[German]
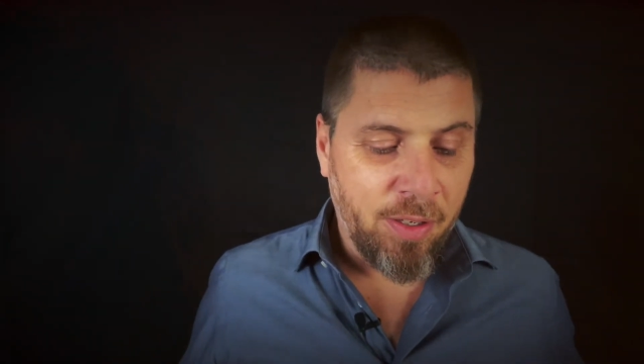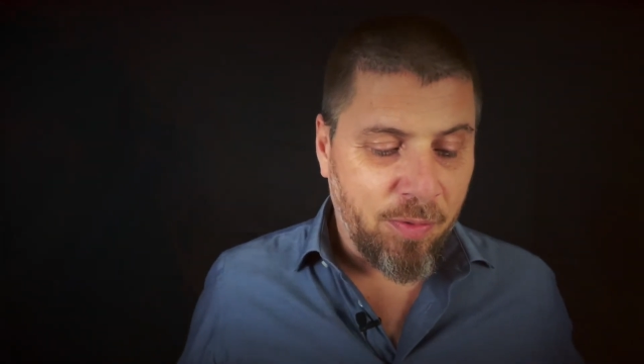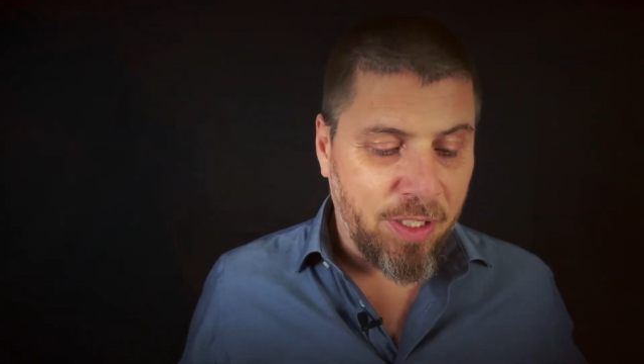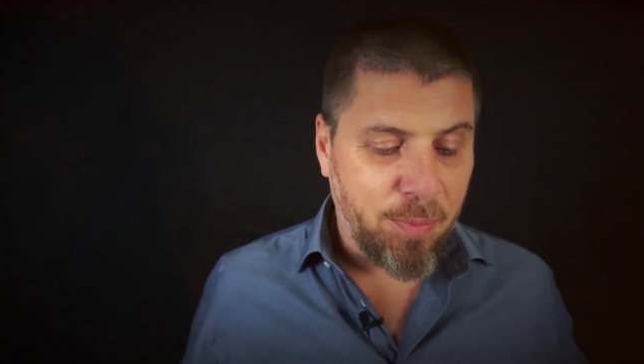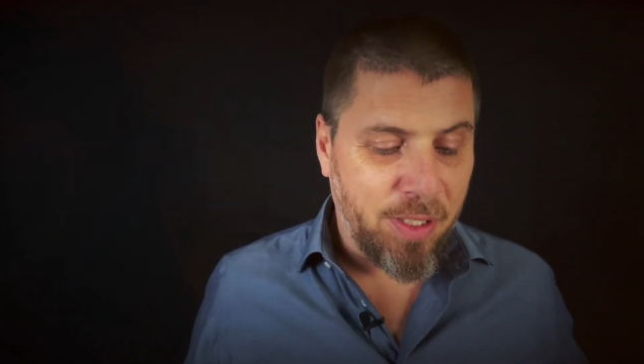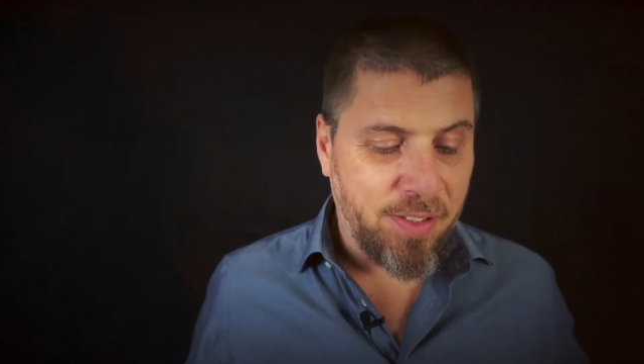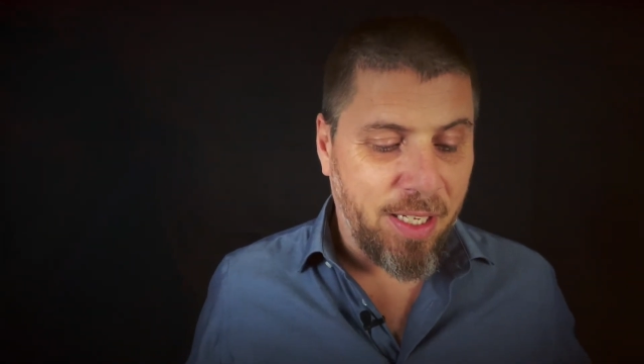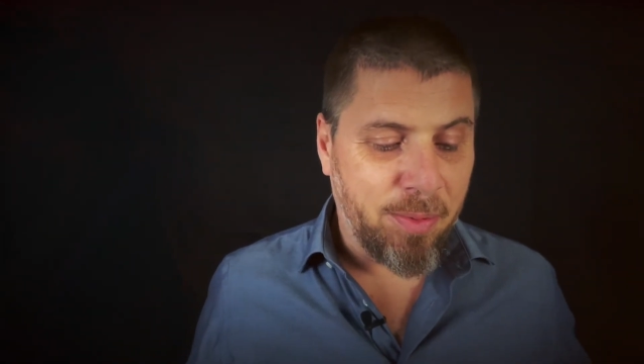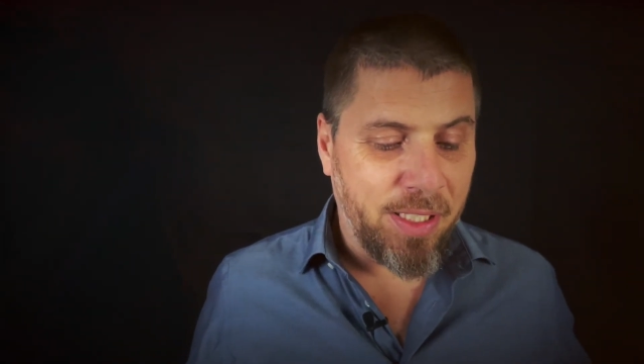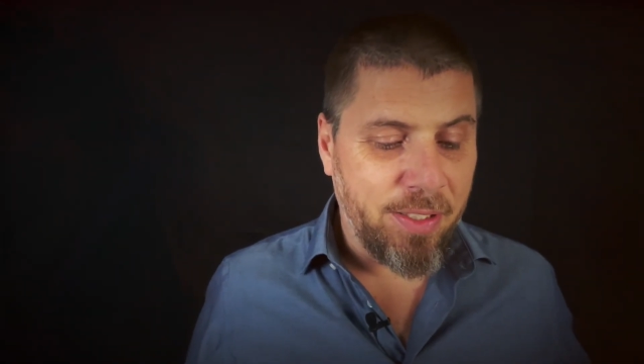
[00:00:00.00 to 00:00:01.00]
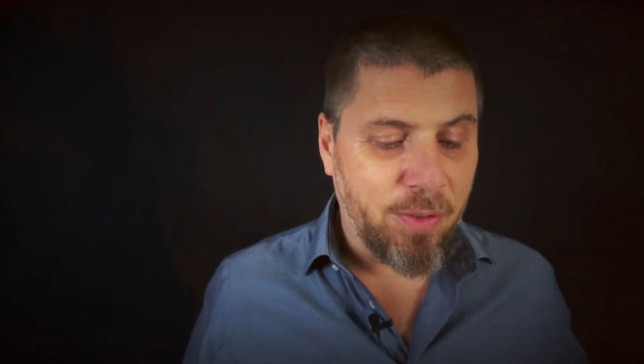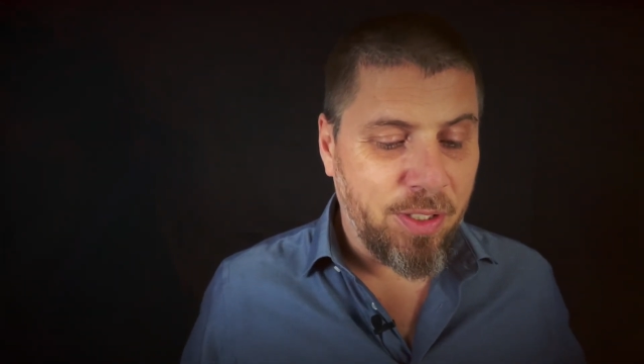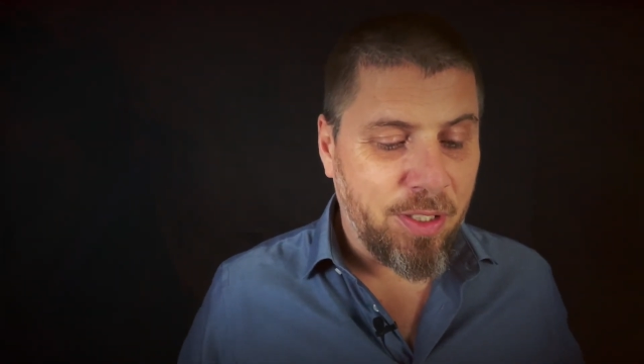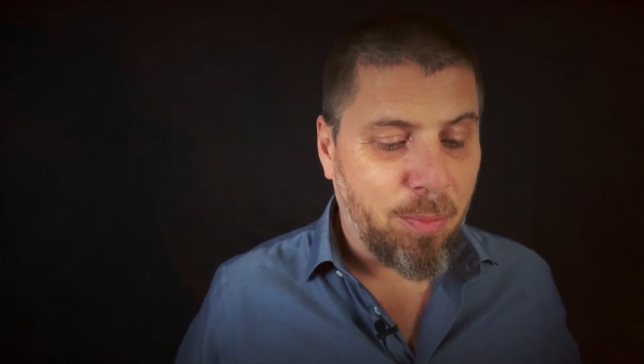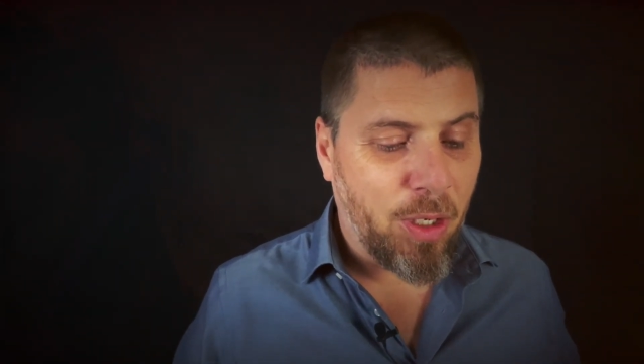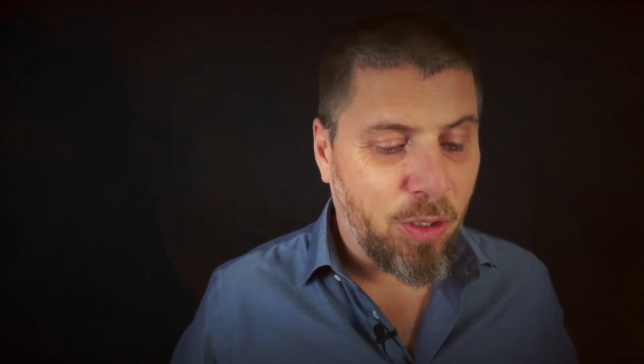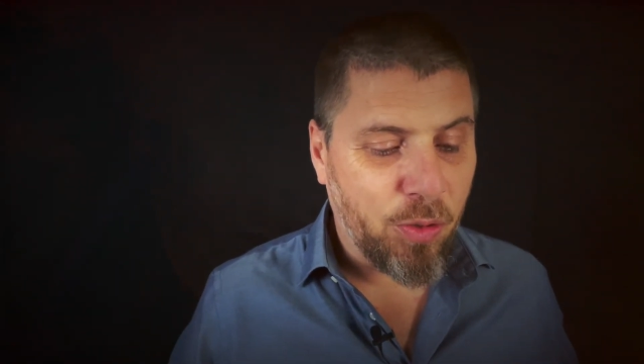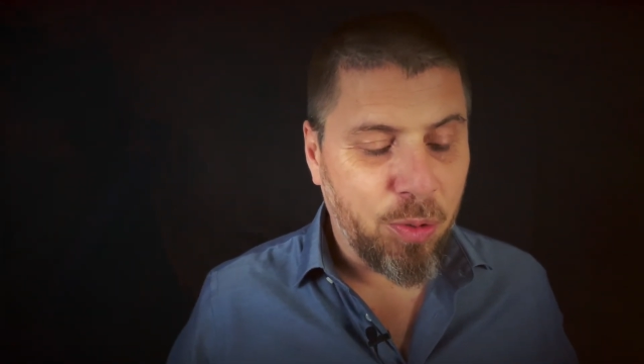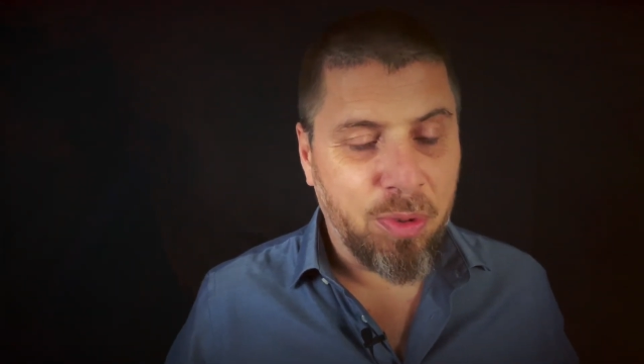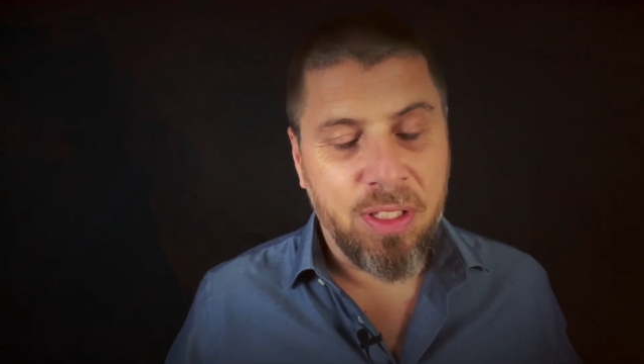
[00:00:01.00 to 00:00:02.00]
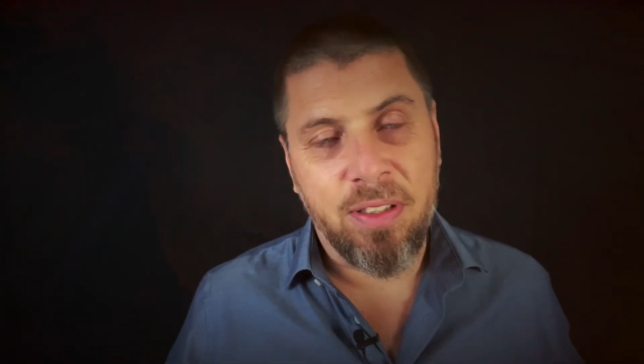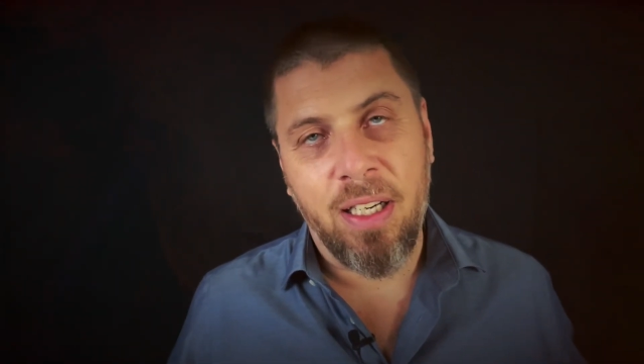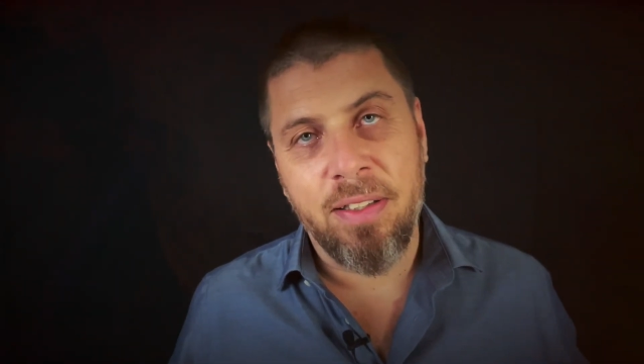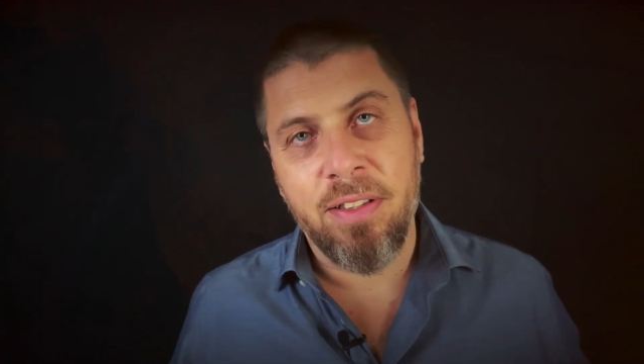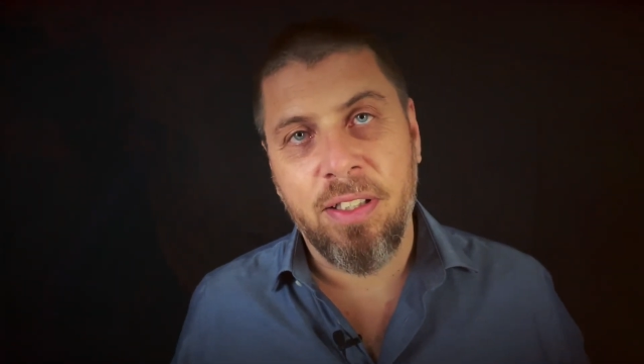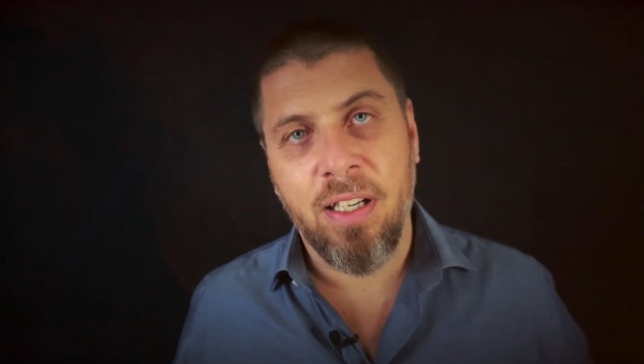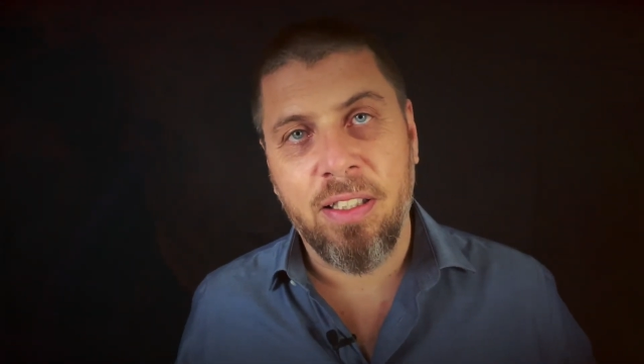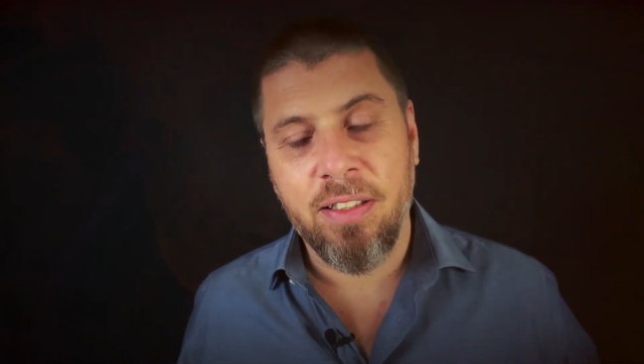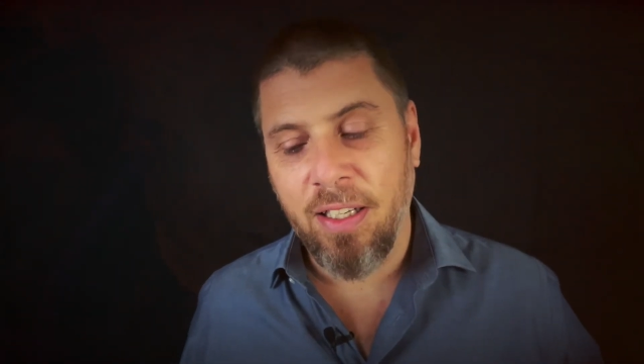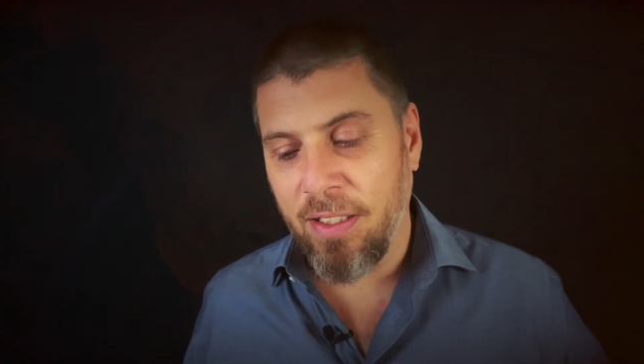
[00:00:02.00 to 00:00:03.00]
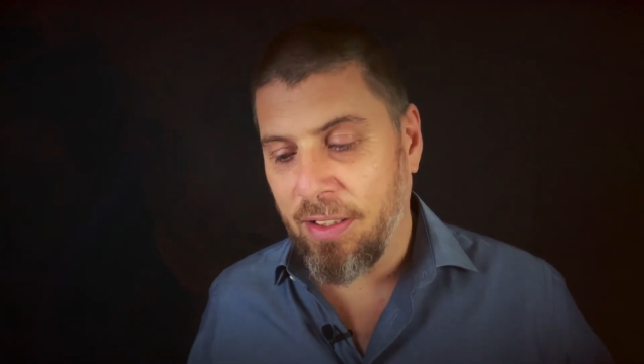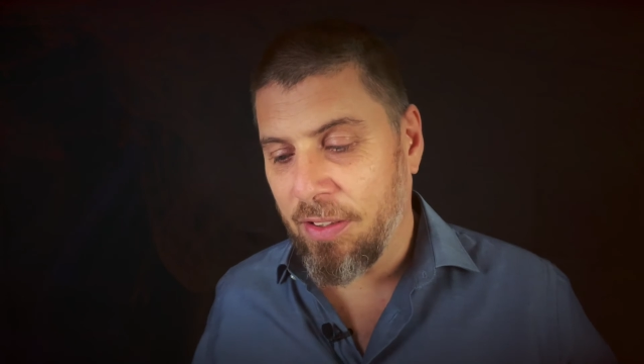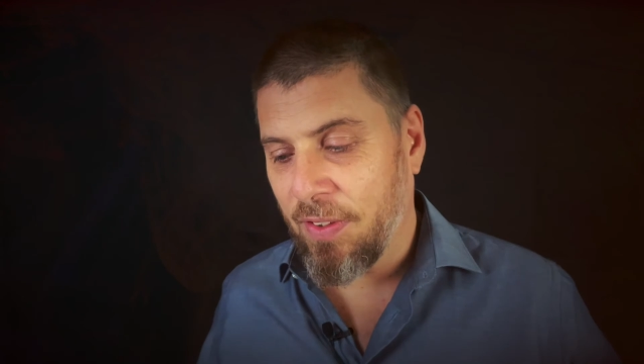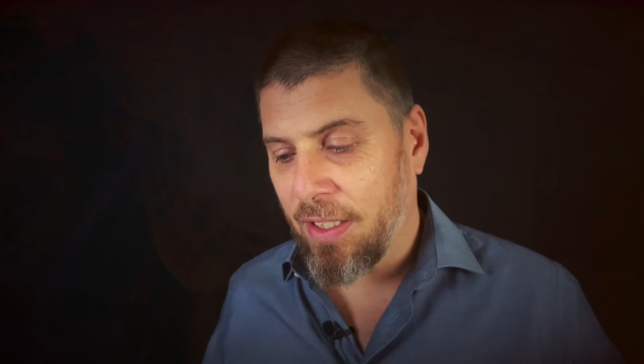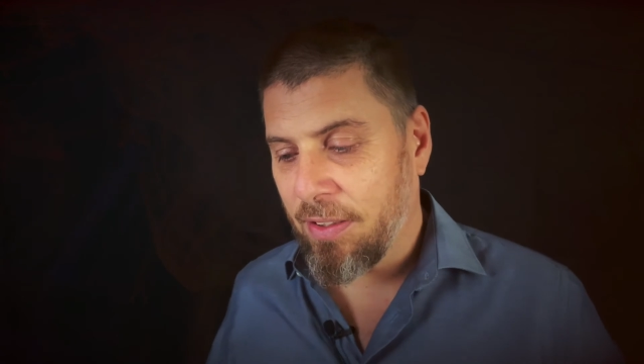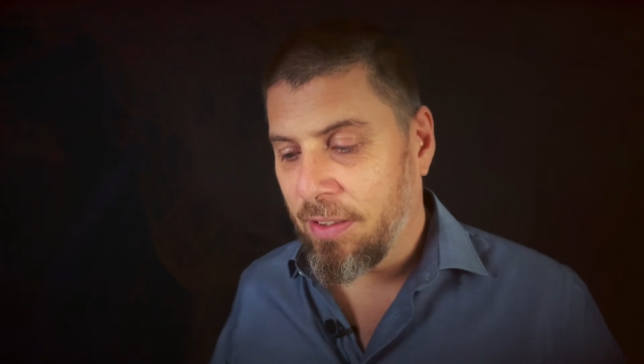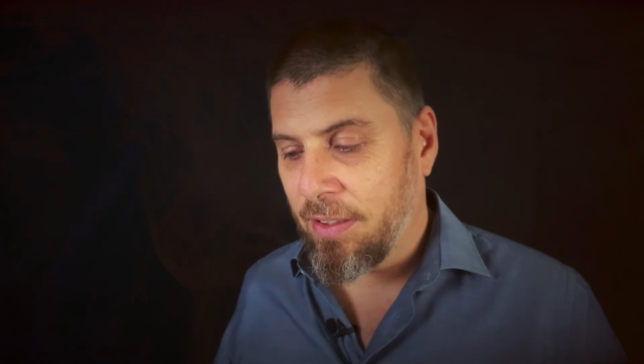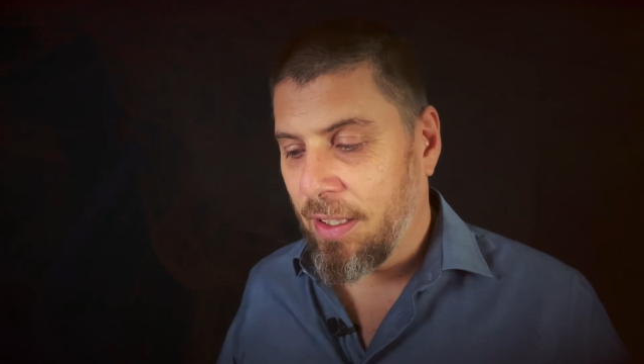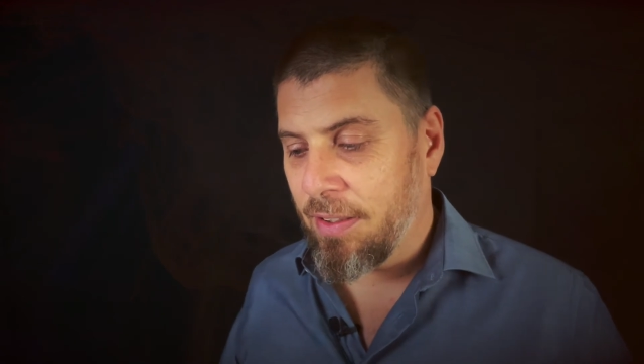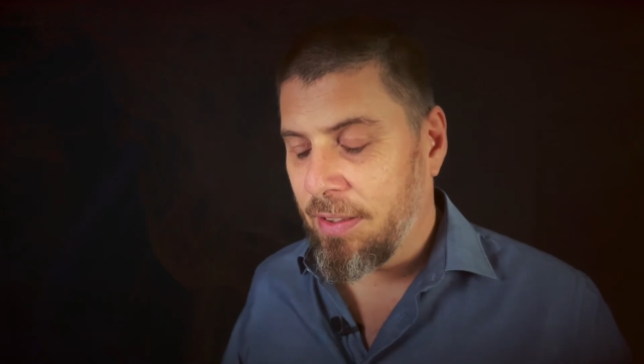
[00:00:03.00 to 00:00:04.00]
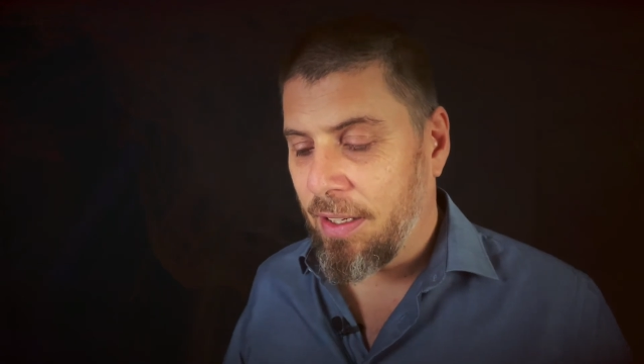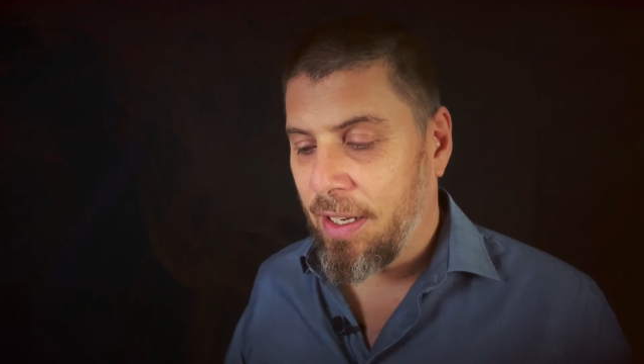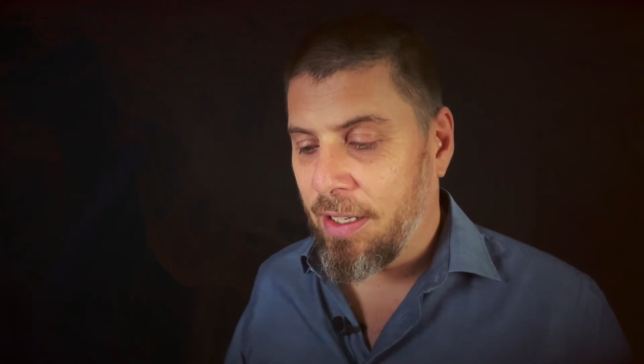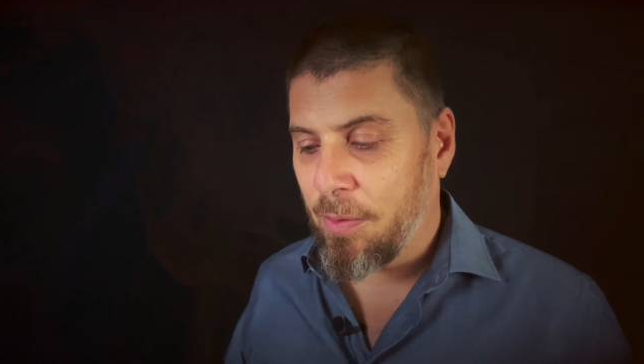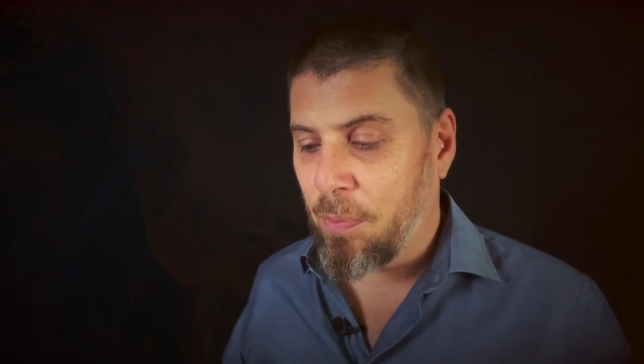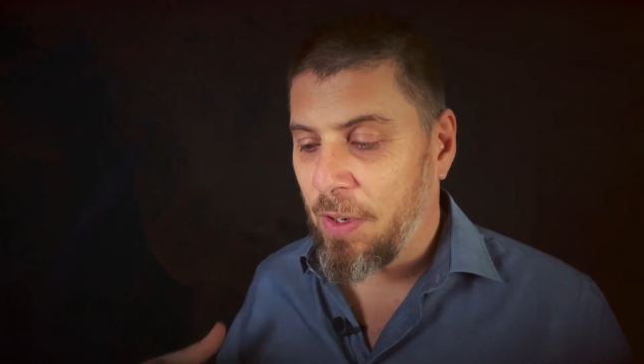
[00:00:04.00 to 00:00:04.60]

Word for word: was man selber ist und ist aber auch über die 30 Jahre dahin gewachsen, dass er,